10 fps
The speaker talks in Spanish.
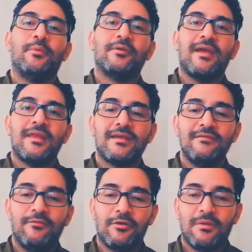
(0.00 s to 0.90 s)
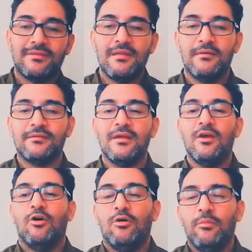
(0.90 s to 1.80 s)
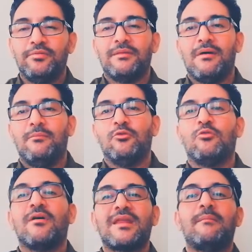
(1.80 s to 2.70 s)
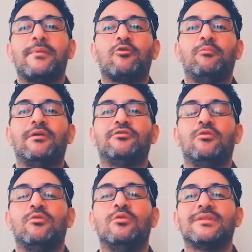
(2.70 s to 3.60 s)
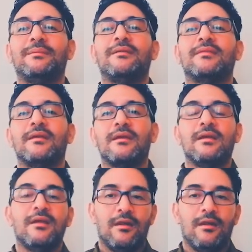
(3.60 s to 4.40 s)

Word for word: porque eran informativas, observamos con gran preocupación justamente